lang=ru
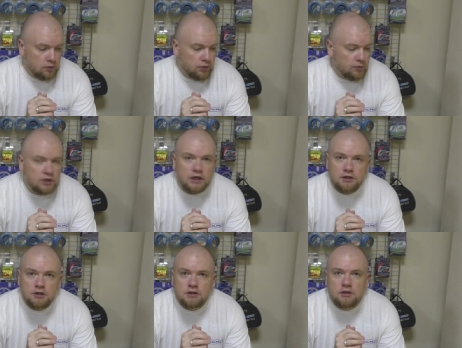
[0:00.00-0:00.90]
По
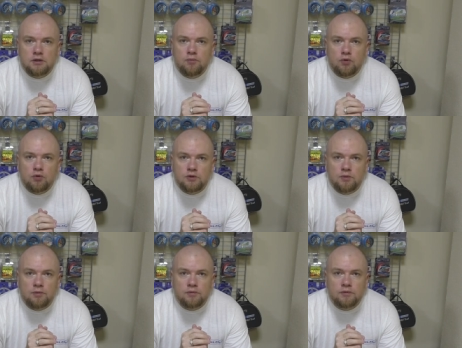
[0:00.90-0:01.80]
многочисленным
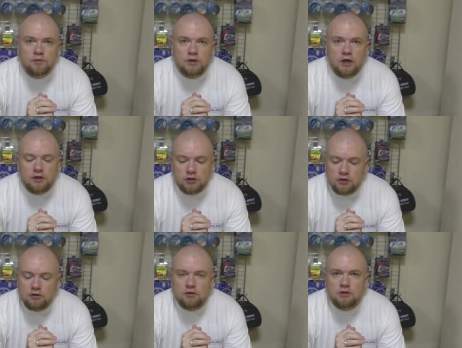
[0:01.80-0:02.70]
просьбам я
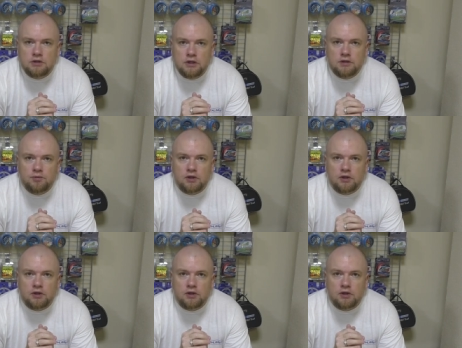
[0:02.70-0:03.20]
решил ее снять,